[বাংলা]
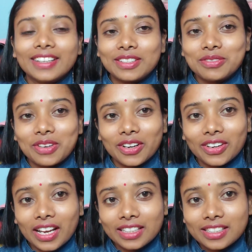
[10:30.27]
একটু
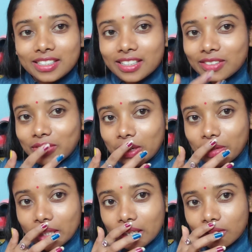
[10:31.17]
ভয়ও লাগছে যে মানে
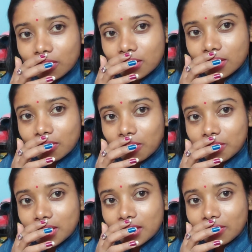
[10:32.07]
ব্যথাটা করছে তো
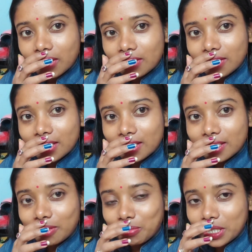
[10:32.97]
ভাবছি কি মাঝে মাঝে
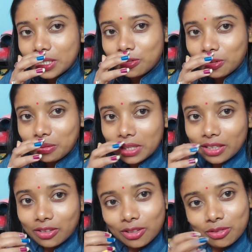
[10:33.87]
যে না বেশি জোরে
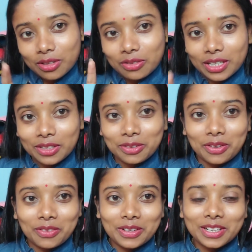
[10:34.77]
ব্যথা করলে খুলে ফেলে দেবো
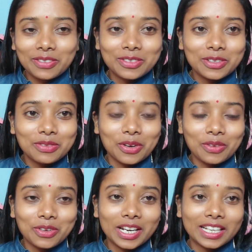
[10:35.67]
বাবা কেমন যেন
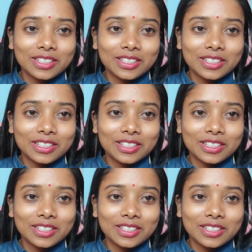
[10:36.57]
ভয় ভয়